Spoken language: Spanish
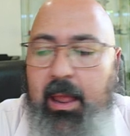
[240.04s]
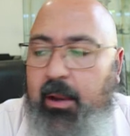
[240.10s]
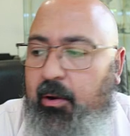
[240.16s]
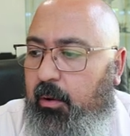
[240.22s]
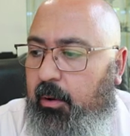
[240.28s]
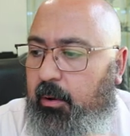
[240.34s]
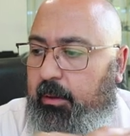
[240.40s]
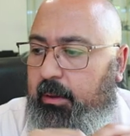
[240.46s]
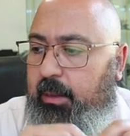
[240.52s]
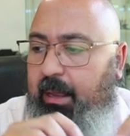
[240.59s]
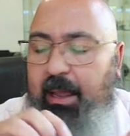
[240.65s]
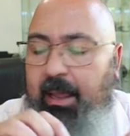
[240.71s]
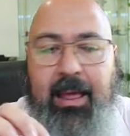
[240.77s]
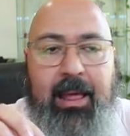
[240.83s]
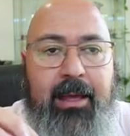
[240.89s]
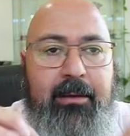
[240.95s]
a error, ya
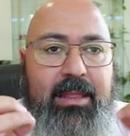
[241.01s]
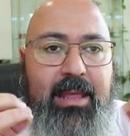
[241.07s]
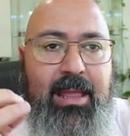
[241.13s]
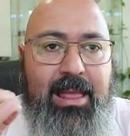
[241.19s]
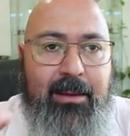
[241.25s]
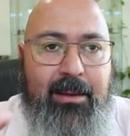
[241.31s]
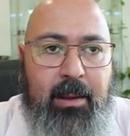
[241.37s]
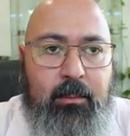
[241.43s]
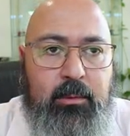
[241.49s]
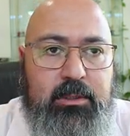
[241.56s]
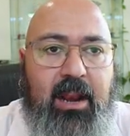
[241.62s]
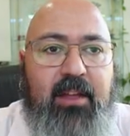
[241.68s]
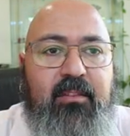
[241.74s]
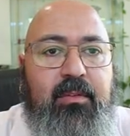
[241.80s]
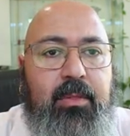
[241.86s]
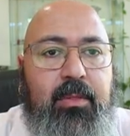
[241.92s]
que cada vez que llamamos a
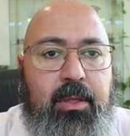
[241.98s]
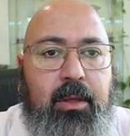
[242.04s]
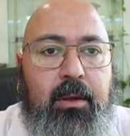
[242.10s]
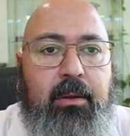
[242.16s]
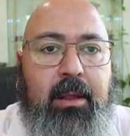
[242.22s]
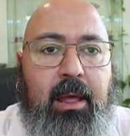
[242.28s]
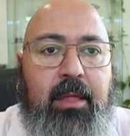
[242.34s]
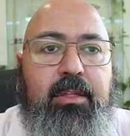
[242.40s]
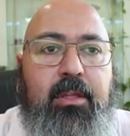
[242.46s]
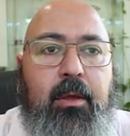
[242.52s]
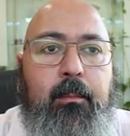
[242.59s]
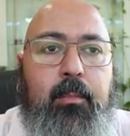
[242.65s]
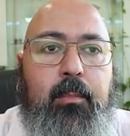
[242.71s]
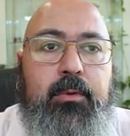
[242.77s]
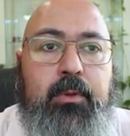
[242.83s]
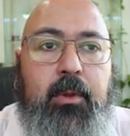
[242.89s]
la función
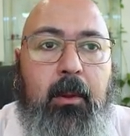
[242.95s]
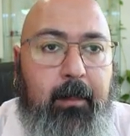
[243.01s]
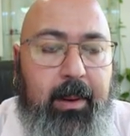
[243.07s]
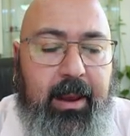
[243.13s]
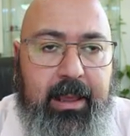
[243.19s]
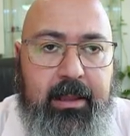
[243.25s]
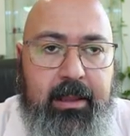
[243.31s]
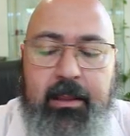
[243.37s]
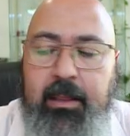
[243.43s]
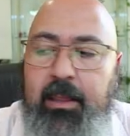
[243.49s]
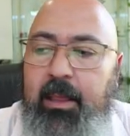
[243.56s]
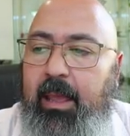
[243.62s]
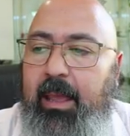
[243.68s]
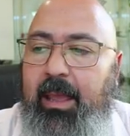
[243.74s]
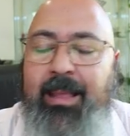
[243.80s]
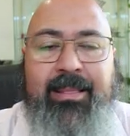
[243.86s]
canción.play
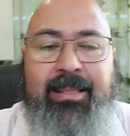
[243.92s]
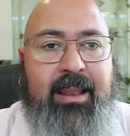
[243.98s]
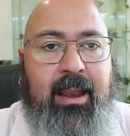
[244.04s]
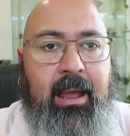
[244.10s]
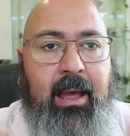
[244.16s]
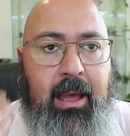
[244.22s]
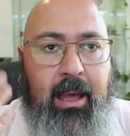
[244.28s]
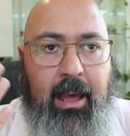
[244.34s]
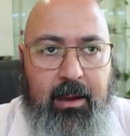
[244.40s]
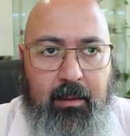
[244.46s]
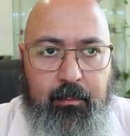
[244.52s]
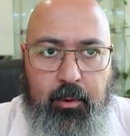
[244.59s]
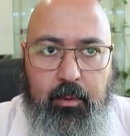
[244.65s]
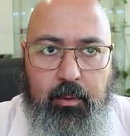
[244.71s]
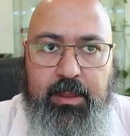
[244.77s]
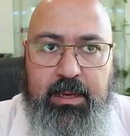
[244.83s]
entra a
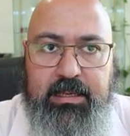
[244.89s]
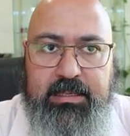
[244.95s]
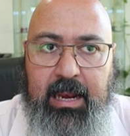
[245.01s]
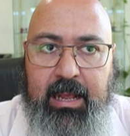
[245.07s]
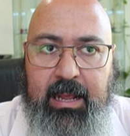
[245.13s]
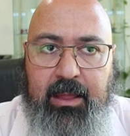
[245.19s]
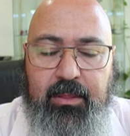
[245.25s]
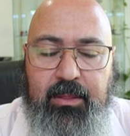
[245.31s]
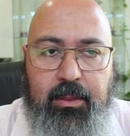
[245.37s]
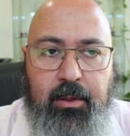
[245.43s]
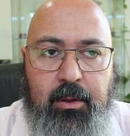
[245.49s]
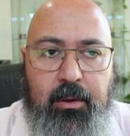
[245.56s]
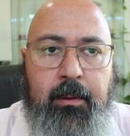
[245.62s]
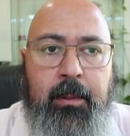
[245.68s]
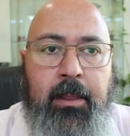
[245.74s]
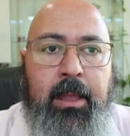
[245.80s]
reproducirse la
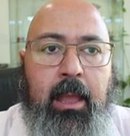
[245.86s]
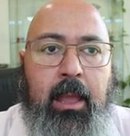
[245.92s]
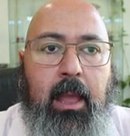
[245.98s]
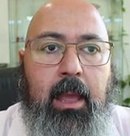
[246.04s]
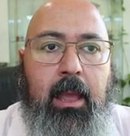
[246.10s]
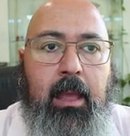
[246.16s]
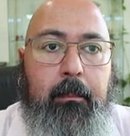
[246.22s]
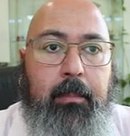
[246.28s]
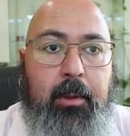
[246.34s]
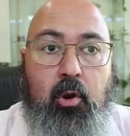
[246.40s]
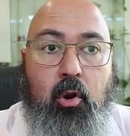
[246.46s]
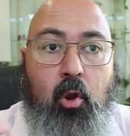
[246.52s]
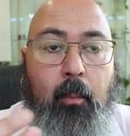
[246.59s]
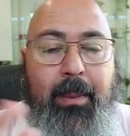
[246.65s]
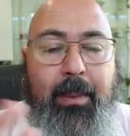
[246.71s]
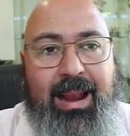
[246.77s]
canción, eh, pero
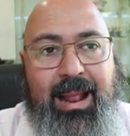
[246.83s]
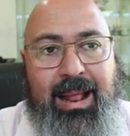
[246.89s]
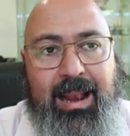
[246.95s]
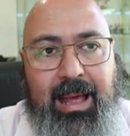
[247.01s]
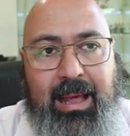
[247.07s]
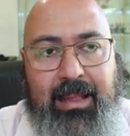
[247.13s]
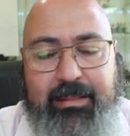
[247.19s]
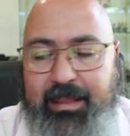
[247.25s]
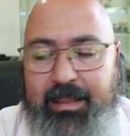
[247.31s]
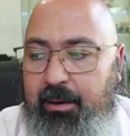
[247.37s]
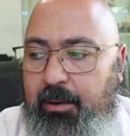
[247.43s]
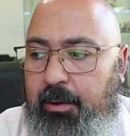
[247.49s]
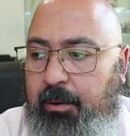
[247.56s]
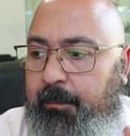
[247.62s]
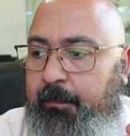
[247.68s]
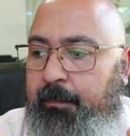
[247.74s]
no para la
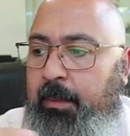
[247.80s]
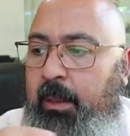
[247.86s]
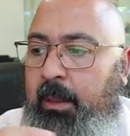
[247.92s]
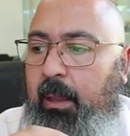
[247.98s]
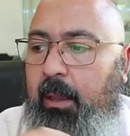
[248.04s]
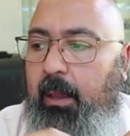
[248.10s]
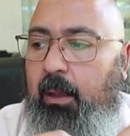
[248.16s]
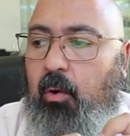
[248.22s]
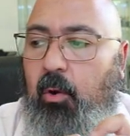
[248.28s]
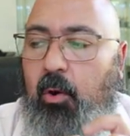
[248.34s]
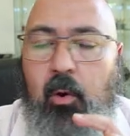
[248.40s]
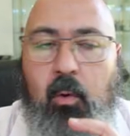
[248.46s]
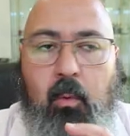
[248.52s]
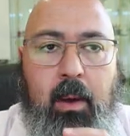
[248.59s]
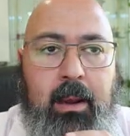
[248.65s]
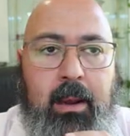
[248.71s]
anterior con
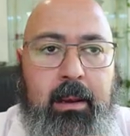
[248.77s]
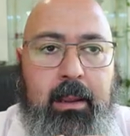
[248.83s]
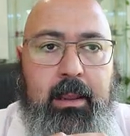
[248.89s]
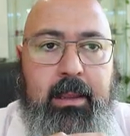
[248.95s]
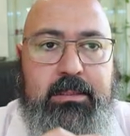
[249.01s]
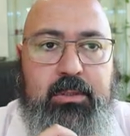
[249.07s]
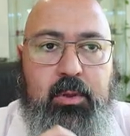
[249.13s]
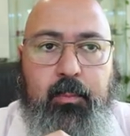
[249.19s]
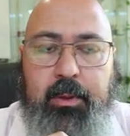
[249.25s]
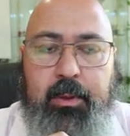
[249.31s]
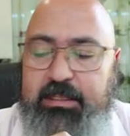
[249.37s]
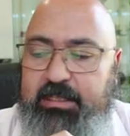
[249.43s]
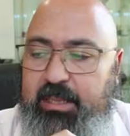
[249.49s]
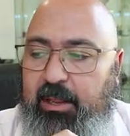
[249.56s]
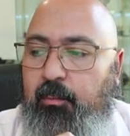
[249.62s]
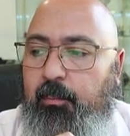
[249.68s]
lo cual esto puede
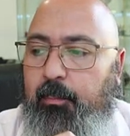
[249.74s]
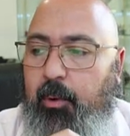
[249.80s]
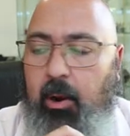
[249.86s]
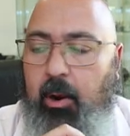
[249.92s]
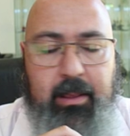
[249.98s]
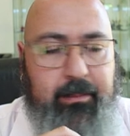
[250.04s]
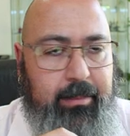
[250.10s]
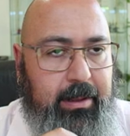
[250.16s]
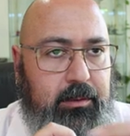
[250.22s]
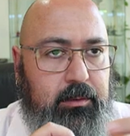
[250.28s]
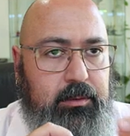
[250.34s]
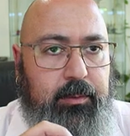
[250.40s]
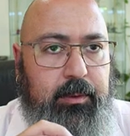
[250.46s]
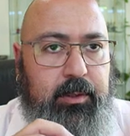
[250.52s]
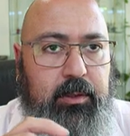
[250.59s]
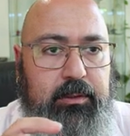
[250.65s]
ser un problema, ¿no?
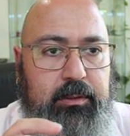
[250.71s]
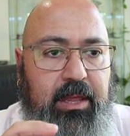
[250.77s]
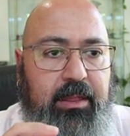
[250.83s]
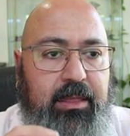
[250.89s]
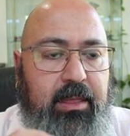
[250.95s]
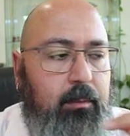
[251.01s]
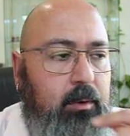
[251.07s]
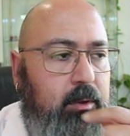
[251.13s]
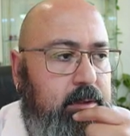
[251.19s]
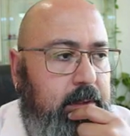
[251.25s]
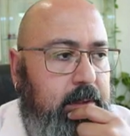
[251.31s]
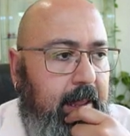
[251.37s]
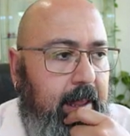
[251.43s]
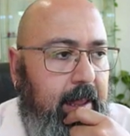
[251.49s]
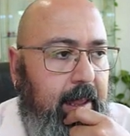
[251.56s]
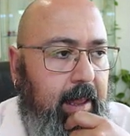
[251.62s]
Sobre todo si hacemos,
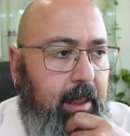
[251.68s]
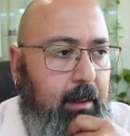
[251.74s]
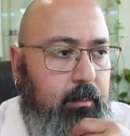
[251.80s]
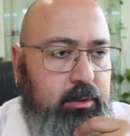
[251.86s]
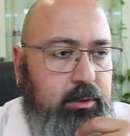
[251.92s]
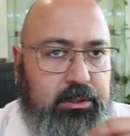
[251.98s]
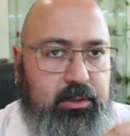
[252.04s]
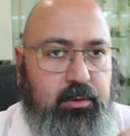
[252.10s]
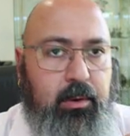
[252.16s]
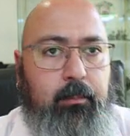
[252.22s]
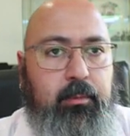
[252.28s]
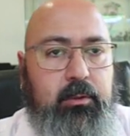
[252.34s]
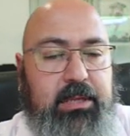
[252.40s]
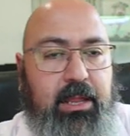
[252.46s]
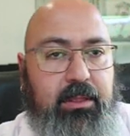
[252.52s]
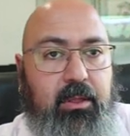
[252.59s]
eh, pues es una
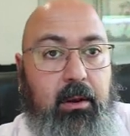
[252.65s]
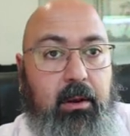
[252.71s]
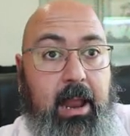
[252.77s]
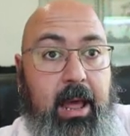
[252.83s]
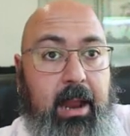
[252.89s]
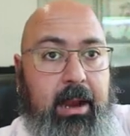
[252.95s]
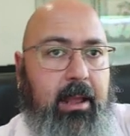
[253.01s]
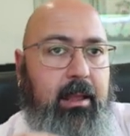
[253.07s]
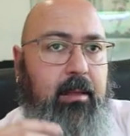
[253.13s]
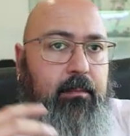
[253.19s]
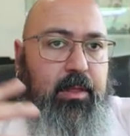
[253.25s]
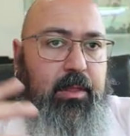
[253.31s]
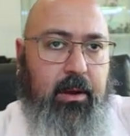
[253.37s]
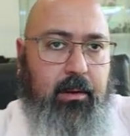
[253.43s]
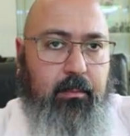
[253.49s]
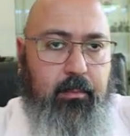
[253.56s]
pulsación larga y
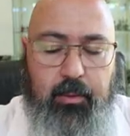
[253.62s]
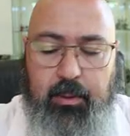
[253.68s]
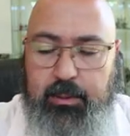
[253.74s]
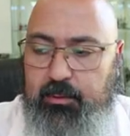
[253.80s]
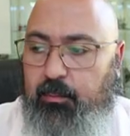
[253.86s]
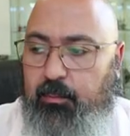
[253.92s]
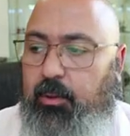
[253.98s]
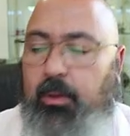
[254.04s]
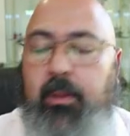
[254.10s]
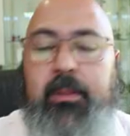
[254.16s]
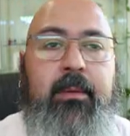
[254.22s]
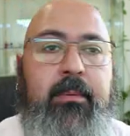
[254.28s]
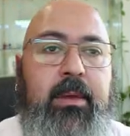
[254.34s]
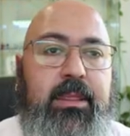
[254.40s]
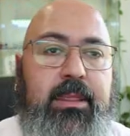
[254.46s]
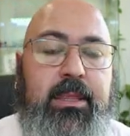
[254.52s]
empieza a reproducirse un montón de
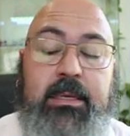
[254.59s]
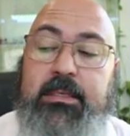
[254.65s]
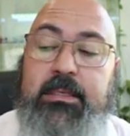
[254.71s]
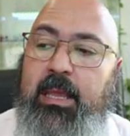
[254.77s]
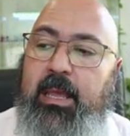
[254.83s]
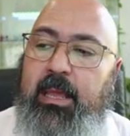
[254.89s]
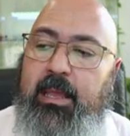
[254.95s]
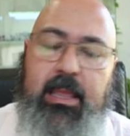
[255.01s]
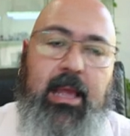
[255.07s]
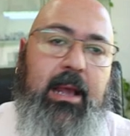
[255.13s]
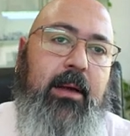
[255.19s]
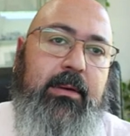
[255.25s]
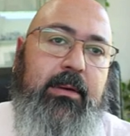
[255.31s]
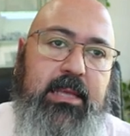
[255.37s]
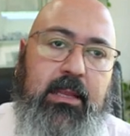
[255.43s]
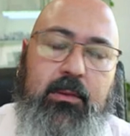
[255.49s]
veces y
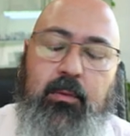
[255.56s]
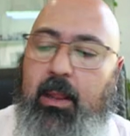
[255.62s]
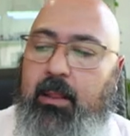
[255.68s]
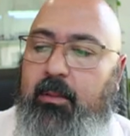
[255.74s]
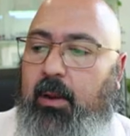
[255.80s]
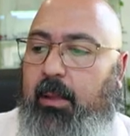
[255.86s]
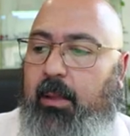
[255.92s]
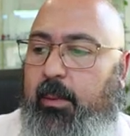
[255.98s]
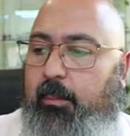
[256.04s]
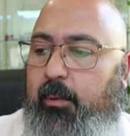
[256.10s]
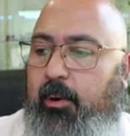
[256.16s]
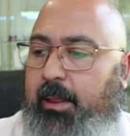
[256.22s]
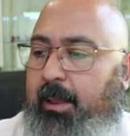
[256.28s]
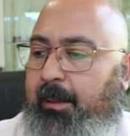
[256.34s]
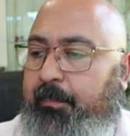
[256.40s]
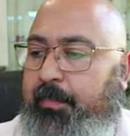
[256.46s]
acaba saturando la
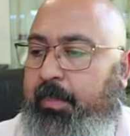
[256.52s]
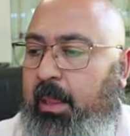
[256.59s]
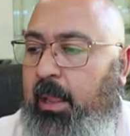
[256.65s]
memoria.